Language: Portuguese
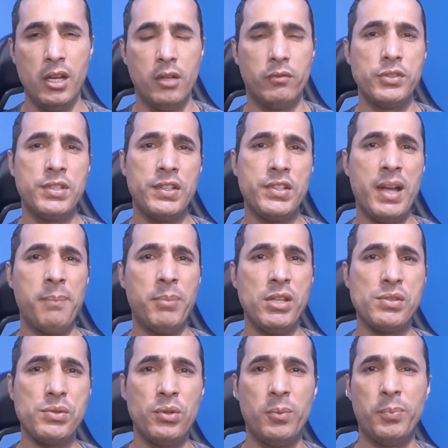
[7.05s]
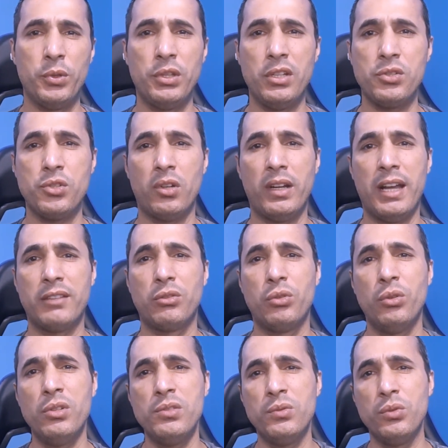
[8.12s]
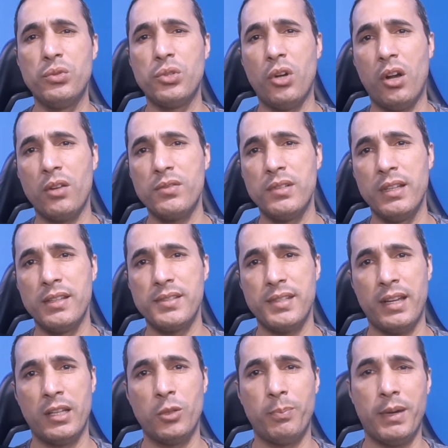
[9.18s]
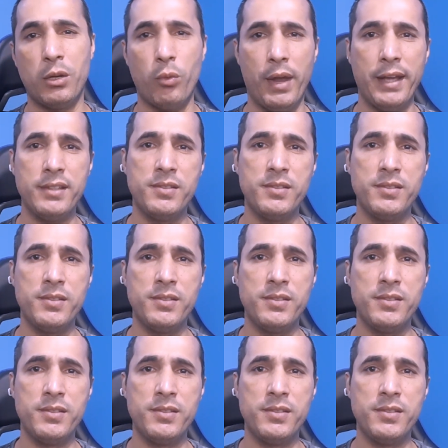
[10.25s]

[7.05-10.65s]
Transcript: Você já pensou poder jogar todos os jogos lançados para o